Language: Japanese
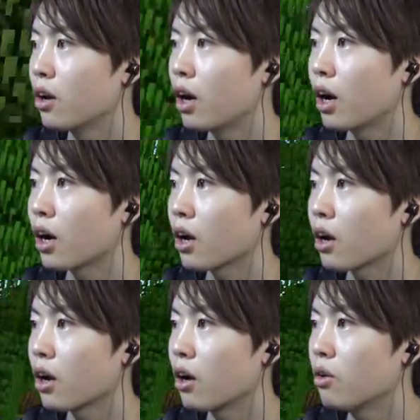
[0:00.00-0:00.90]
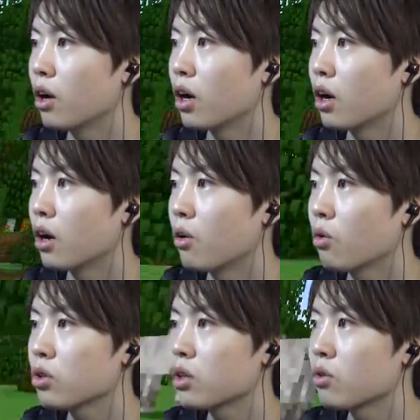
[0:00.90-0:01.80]
あうわ
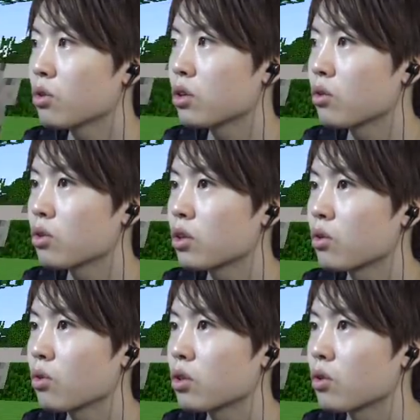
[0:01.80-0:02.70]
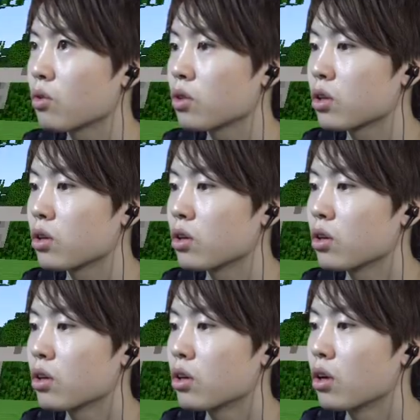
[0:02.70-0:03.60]
怒ってる怒ってる怒ってる怒ってる怒ってる
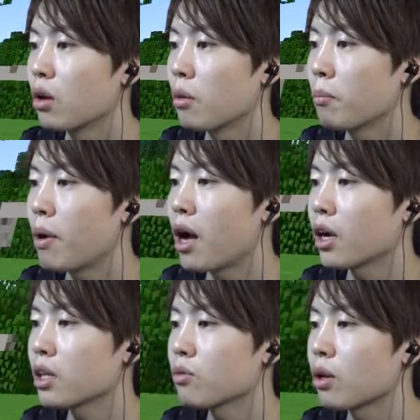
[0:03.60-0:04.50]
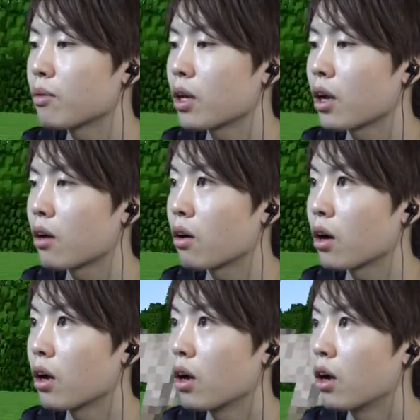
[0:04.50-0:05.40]
パンあげてもダメなんだい